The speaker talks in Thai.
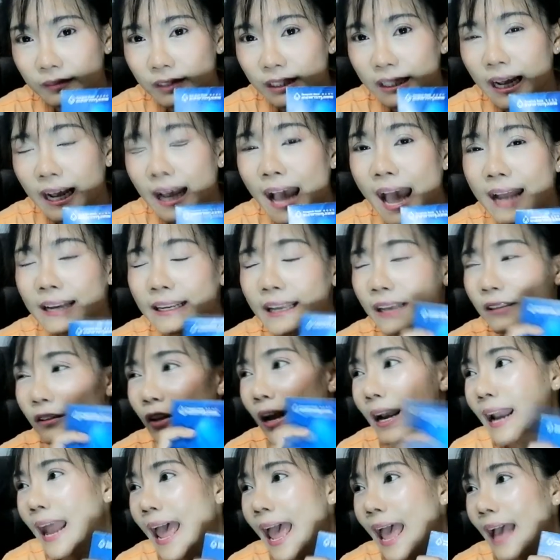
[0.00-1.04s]
ธนาคารเนี้ยต
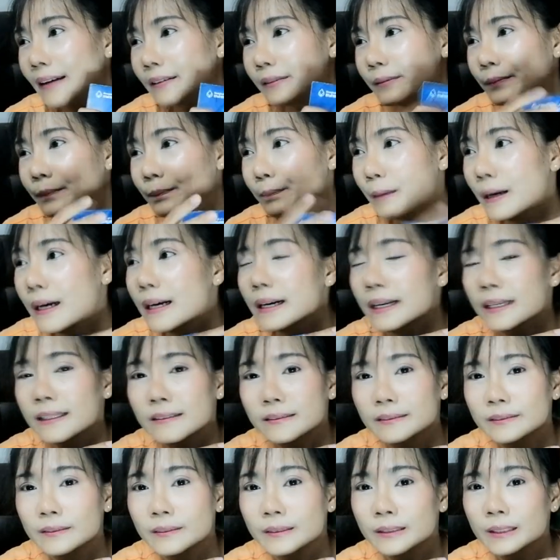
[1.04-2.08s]
อนแรกเปิด
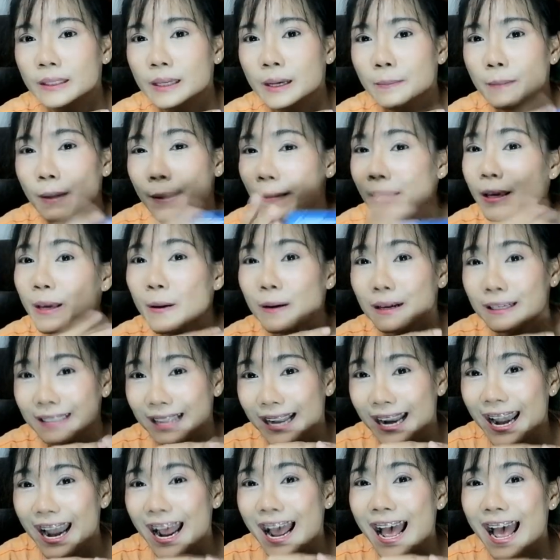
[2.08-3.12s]
มันไม่เกี่ยวกับ
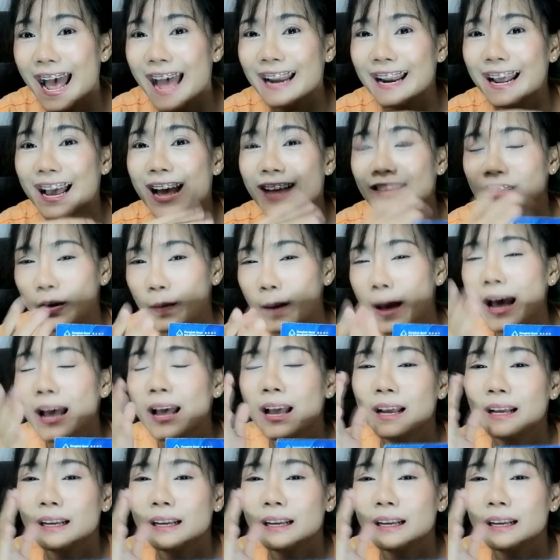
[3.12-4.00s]
ธนาคารนะคะ แต่ว่า